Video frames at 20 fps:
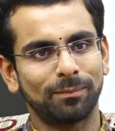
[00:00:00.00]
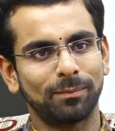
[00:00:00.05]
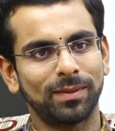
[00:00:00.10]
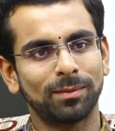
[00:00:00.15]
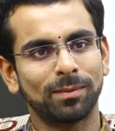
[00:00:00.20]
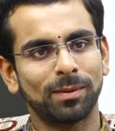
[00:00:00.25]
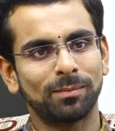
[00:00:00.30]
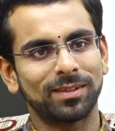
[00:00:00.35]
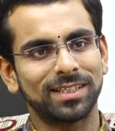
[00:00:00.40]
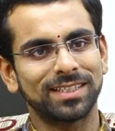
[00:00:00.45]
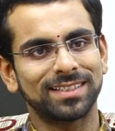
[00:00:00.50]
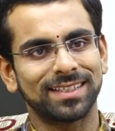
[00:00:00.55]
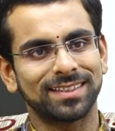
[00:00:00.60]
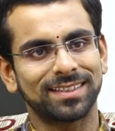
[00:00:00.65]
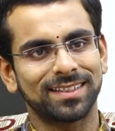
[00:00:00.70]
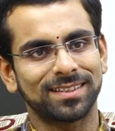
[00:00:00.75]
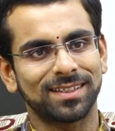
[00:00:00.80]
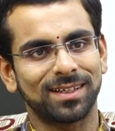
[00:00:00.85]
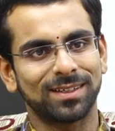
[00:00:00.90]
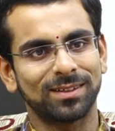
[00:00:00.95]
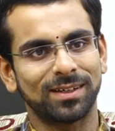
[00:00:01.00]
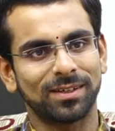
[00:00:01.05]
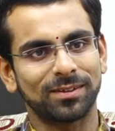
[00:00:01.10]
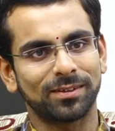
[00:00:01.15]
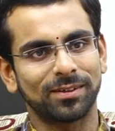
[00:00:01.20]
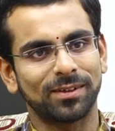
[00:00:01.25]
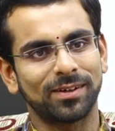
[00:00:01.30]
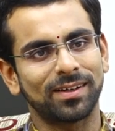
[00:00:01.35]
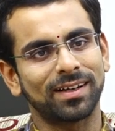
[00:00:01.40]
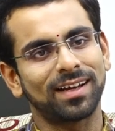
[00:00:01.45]
మినిమం రీచ్ అయితే చాలు
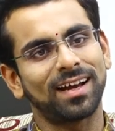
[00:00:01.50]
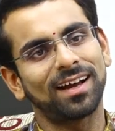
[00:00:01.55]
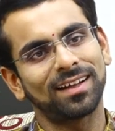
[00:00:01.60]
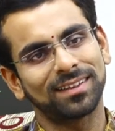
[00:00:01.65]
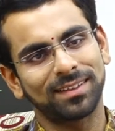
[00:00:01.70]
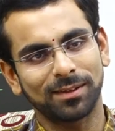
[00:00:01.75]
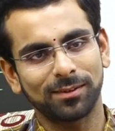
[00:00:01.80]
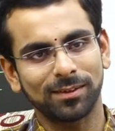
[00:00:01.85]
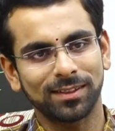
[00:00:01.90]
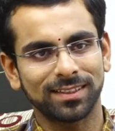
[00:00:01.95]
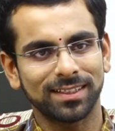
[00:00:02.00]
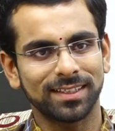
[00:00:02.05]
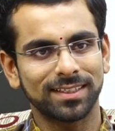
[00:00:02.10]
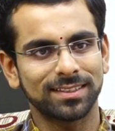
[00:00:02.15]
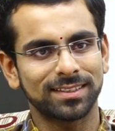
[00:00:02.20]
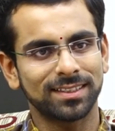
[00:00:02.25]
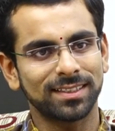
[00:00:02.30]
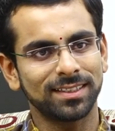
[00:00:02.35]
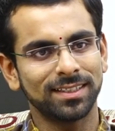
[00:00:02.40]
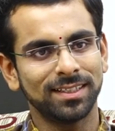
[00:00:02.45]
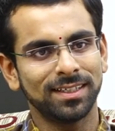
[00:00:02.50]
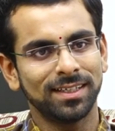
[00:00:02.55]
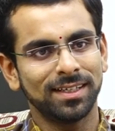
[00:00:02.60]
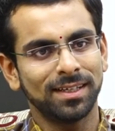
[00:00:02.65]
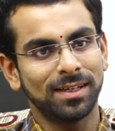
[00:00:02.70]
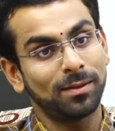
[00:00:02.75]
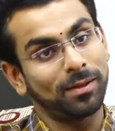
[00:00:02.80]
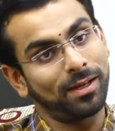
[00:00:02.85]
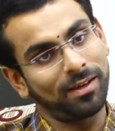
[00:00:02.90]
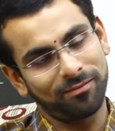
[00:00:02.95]
అనుకున్నాను ఆ తర్వాత నుంచి
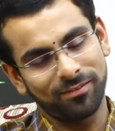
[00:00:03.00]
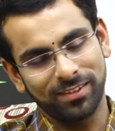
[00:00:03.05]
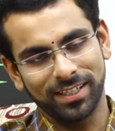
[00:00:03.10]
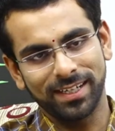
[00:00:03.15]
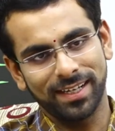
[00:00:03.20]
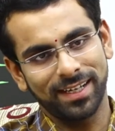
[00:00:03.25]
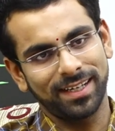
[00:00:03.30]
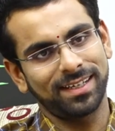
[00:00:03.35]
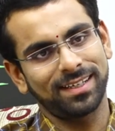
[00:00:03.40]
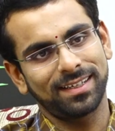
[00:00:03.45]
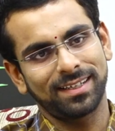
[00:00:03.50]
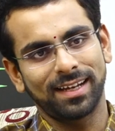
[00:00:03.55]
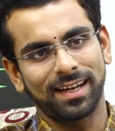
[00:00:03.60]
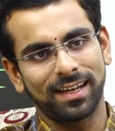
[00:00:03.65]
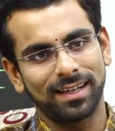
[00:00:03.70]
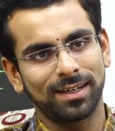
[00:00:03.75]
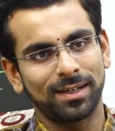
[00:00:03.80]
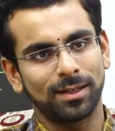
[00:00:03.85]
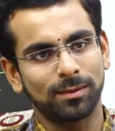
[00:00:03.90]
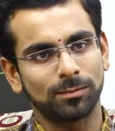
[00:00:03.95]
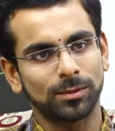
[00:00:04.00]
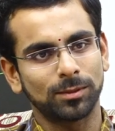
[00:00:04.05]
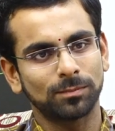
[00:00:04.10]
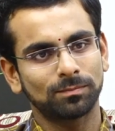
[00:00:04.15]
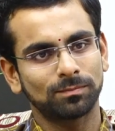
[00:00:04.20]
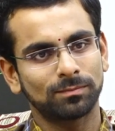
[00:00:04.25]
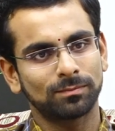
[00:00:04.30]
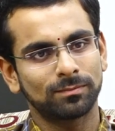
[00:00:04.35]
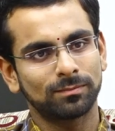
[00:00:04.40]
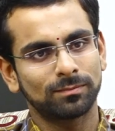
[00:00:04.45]
ఎవ్రీడే వెళ్ళడము
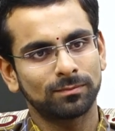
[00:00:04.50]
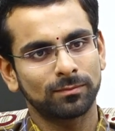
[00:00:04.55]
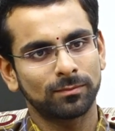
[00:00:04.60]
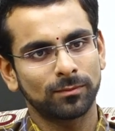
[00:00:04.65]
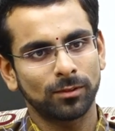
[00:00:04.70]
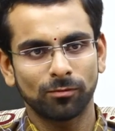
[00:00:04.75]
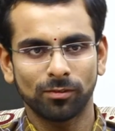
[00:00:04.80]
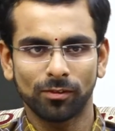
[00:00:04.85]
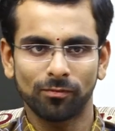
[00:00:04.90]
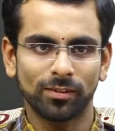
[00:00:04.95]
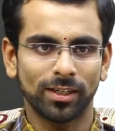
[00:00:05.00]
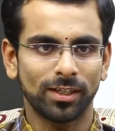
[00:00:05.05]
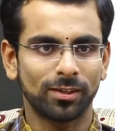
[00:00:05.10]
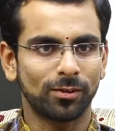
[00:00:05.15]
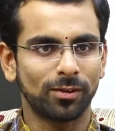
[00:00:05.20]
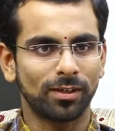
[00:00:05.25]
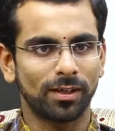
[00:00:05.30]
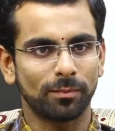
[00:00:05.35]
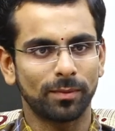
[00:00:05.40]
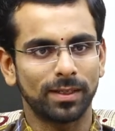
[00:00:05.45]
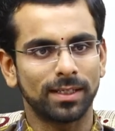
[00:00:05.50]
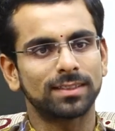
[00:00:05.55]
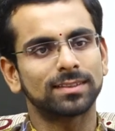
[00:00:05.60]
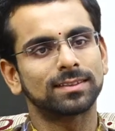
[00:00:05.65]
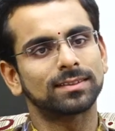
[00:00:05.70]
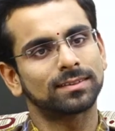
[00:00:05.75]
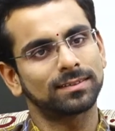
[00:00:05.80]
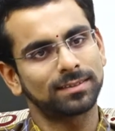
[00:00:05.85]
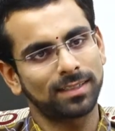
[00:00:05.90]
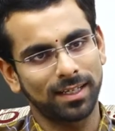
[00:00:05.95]
ఫిఫ్టీన్ ట్వంటీ
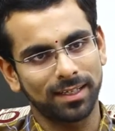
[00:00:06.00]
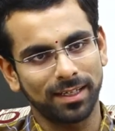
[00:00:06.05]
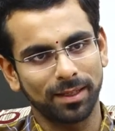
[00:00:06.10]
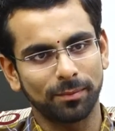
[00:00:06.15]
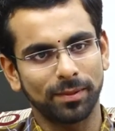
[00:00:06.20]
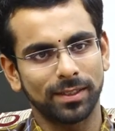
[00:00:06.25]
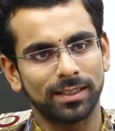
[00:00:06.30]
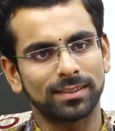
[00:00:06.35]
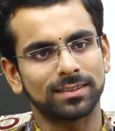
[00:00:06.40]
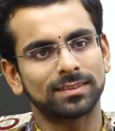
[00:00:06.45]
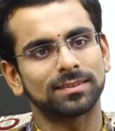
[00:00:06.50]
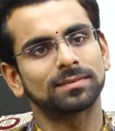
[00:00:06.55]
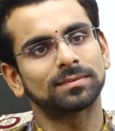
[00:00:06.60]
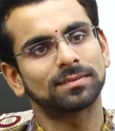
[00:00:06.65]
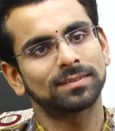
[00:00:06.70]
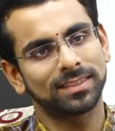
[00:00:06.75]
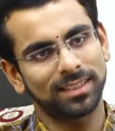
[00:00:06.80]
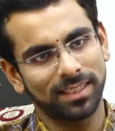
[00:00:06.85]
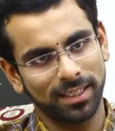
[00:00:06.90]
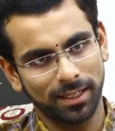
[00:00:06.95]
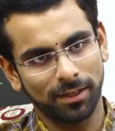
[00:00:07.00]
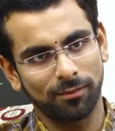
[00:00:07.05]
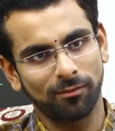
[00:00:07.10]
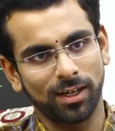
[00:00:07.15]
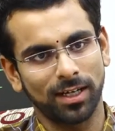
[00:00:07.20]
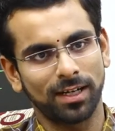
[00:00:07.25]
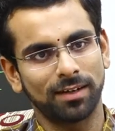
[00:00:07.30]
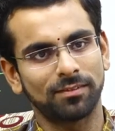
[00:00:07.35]
మినిట్స్ థర్టీ మినిట్స్ చిన్నగా వన్